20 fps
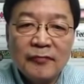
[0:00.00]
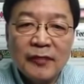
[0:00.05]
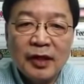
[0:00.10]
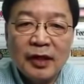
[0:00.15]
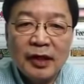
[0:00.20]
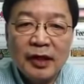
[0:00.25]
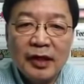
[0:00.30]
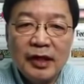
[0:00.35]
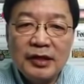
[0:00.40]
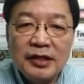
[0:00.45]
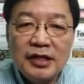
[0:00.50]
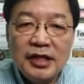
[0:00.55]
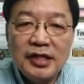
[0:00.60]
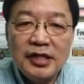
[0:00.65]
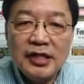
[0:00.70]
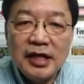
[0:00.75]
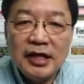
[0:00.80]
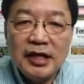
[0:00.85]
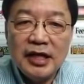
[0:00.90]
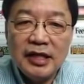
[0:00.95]
Hindi niya
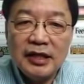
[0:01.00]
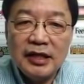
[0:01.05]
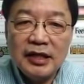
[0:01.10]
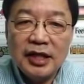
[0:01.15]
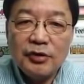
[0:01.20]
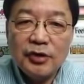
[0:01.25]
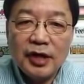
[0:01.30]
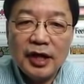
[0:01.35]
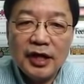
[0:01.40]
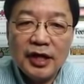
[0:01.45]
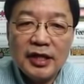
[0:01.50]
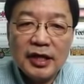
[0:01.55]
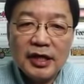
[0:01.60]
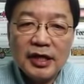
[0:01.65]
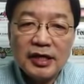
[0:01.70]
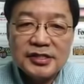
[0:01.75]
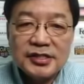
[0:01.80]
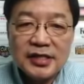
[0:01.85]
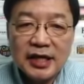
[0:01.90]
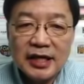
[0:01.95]
iniinda yung kanyang
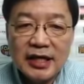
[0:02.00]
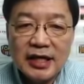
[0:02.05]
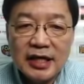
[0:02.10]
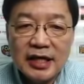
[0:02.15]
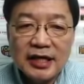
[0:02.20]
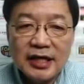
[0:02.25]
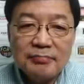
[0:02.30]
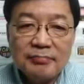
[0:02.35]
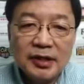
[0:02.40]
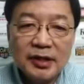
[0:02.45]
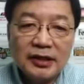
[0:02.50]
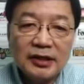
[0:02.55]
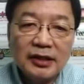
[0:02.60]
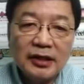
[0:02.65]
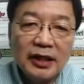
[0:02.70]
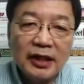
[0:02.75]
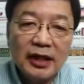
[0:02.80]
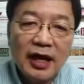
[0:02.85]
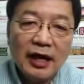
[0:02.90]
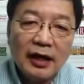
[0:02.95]
sarili, but
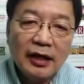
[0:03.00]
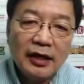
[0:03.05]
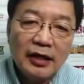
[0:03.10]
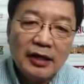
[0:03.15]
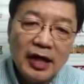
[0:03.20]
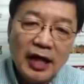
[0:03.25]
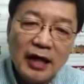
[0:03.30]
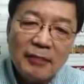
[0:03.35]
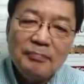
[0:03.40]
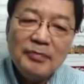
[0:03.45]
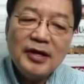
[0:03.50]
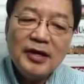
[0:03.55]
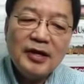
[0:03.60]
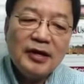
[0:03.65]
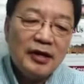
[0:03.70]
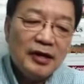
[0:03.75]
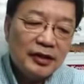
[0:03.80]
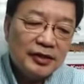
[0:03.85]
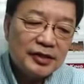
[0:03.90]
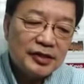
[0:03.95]
helping
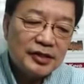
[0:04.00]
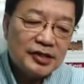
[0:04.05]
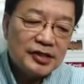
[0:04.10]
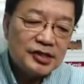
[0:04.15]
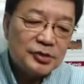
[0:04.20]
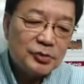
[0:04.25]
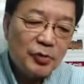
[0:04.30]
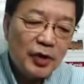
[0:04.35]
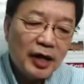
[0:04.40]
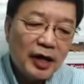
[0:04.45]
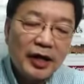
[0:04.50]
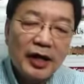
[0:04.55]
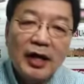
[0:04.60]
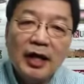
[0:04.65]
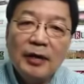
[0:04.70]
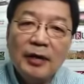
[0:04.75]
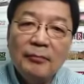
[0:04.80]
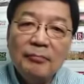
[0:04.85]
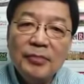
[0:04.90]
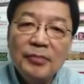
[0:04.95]
others. Why?
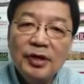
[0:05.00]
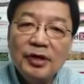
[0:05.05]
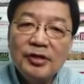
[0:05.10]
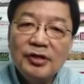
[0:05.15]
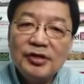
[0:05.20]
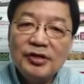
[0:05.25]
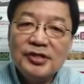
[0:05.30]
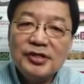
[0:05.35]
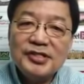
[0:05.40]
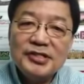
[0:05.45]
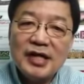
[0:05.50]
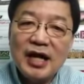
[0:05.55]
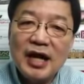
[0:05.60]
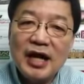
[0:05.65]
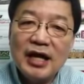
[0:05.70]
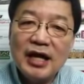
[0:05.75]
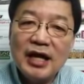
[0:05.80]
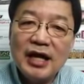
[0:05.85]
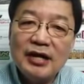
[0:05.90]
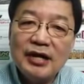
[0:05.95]
Because ayaw niyang
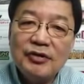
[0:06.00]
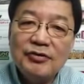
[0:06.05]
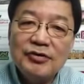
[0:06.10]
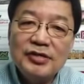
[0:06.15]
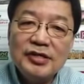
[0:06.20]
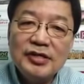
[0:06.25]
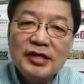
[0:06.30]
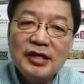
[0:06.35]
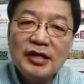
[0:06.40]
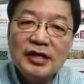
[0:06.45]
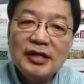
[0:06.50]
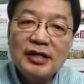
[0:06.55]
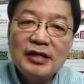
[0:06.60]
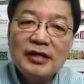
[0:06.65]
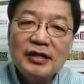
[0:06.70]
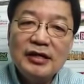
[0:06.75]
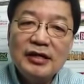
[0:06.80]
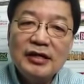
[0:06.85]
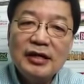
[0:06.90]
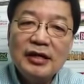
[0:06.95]
uh, ah,
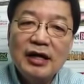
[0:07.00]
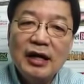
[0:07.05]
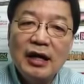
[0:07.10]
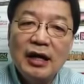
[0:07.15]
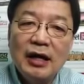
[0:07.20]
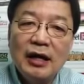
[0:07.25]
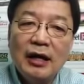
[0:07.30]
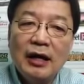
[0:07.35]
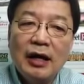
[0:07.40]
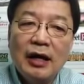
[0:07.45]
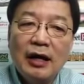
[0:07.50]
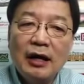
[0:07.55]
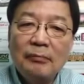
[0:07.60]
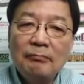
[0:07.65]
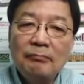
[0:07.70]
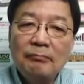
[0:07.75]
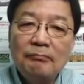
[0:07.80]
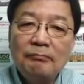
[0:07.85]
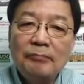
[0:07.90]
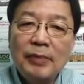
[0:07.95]
pag-igihin pa yung
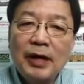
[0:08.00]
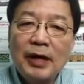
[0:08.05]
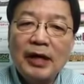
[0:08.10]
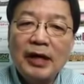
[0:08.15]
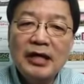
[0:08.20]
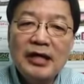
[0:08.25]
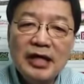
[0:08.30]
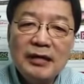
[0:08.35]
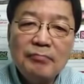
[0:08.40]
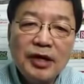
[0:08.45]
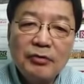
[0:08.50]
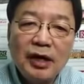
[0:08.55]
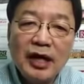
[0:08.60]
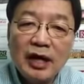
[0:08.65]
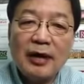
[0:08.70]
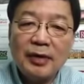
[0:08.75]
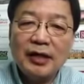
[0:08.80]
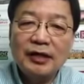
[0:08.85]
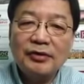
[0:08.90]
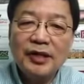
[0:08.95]
kahirapan, no?
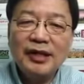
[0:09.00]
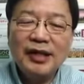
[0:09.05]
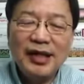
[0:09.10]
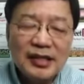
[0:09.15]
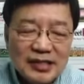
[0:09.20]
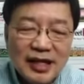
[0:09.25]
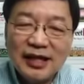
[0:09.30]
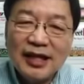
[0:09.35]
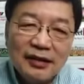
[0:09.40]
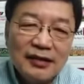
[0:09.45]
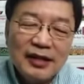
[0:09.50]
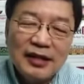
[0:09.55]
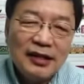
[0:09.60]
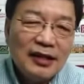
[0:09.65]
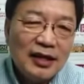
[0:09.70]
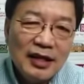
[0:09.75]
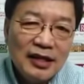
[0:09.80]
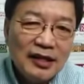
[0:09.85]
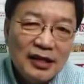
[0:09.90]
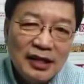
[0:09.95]
And that and I think
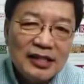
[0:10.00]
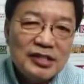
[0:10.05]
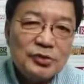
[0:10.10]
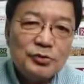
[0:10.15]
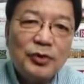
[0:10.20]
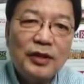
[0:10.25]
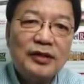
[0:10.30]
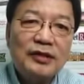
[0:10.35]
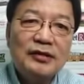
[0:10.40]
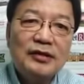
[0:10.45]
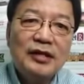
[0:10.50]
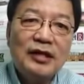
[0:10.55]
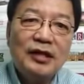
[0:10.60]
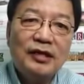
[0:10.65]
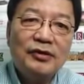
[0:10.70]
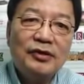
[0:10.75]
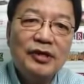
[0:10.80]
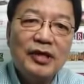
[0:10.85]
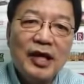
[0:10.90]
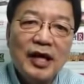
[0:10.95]
really that's one thing,
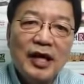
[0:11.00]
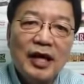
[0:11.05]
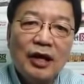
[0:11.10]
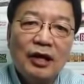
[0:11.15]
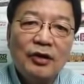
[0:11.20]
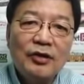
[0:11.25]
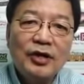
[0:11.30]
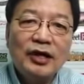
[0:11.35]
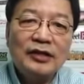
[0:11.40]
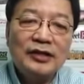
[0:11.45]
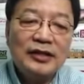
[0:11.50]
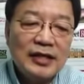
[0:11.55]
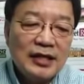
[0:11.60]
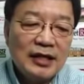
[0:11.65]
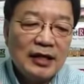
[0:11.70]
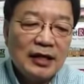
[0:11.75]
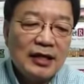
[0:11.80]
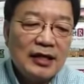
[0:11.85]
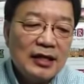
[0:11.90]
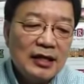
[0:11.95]
no? Look at
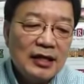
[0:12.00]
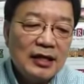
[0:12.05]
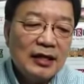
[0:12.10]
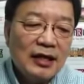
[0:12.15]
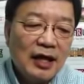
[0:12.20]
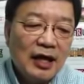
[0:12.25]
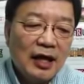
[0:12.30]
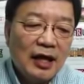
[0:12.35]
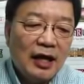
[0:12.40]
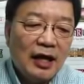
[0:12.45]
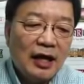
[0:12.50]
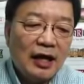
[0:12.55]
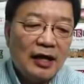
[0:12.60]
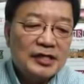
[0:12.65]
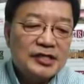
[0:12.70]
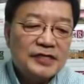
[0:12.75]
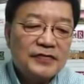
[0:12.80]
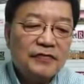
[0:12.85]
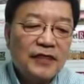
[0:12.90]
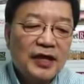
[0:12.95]
Hill. Hill
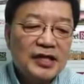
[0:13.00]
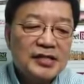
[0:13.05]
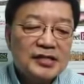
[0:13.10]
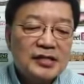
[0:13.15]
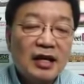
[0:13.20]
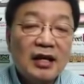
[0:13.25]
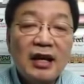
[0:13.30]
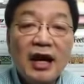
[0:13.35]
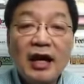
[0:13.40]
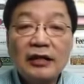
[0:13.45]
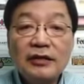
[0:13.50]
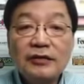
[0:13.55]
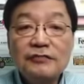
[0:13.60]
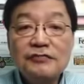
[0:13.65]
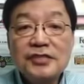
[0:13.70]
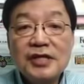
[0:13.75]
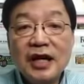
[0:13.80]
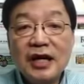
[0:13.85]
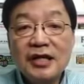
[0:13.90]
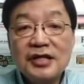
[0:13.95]
has faced a lot of
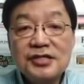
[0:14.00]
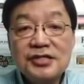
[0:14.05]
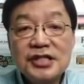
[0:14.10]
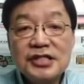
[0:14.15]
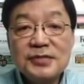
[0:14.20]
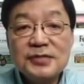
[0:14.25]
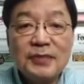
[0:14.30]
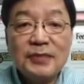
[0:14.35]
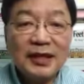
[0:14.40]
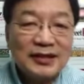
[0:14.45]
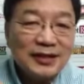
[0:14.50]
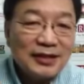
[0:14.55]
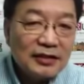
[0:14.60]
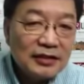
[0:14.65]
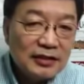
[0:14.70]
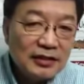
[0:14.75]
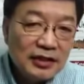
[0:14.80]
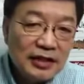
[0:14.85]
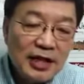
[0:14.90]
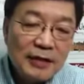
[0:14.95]
challenges but
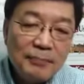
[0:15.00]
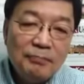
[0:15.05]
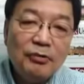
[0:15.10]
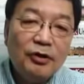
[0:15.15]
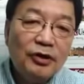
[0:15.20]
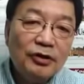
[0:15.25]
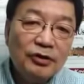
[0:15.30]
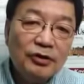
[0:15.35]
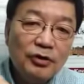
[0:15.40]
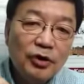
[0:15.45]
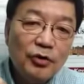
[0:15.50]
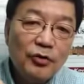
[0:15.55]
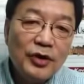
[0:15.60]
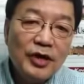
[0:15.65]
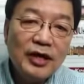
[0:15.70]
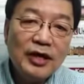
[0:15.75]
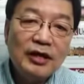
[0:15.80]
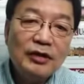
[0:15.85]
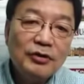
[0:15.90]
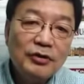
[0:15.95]
keep on
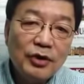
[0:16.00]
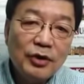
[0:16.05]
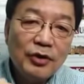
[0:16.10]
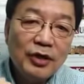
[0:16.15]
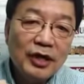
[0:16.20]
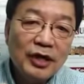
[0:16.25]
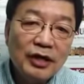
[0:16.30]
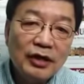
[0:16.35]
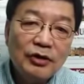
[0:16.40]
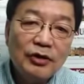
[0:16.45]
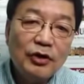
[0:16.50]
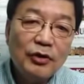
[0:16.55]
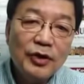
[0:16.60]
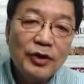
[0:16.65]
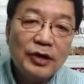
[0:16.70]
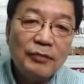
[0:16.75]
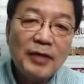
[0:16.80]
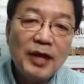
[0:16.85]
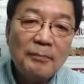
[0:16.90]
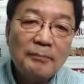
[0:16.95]
going and going and
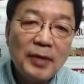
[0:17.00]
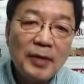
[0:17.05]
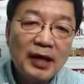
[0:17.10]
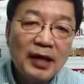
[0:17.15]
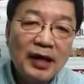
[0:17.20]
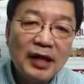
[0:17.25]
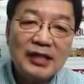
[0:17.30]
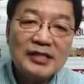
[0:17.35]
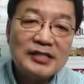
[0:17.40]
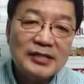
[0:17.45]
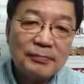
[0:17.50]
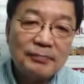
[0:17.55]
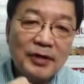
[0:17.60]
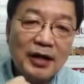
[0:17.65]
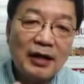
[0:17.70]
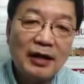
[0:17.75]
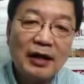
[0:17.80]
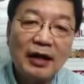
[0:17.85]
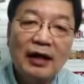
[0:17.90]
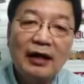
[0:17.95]
going. May pag-asa
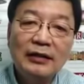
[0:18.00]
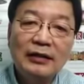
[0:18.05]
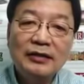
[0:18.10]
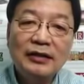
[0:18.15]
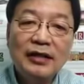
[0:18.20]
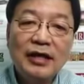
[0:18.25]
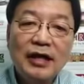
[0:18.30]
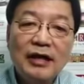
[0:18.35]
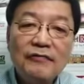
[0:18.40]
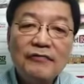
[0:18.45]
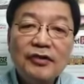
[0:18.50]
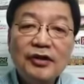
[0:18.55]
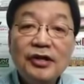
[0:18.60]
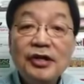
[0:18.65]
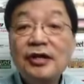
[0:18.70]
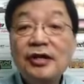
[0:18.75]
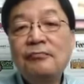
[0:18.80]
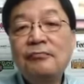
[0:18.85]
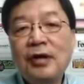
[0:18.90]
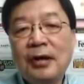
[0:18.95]
pa, never
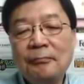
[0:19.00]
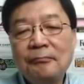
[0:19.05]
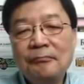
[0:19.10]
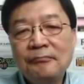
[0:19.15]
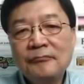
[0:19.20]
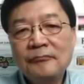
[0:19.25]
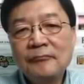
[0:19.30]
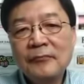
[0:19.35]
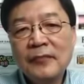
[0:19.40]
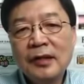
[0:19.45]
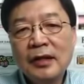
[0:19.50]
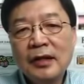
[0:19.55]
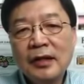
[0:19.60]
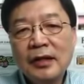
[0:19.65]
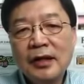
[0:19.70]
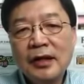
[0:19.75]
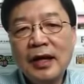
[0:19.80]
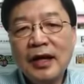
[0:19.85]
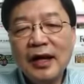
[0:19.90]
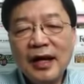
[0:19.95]
give up.
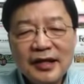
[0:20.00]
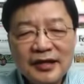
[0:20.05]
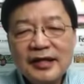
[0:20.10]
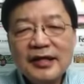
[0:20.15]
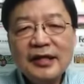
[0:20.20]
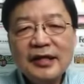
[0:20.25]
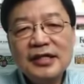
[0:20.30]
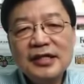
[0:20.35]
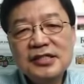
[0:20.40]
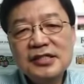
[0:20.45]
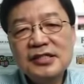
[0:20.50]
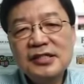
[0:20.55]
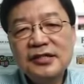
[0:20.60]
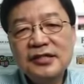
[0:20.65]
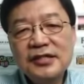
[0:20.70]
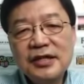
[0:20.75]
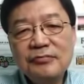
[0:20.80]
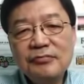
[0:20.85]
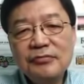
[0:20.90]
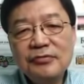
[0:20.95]
And I think that's the
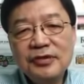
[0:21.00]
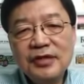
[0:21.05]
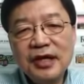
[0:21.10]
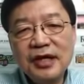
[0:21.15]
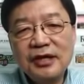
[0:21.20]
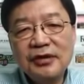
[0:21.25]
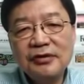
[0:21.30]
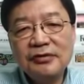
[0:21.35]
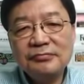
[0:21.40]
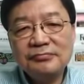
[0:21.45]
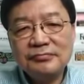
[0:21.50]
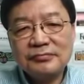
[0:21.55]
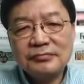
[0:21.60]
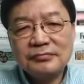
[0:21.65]
theme today, no?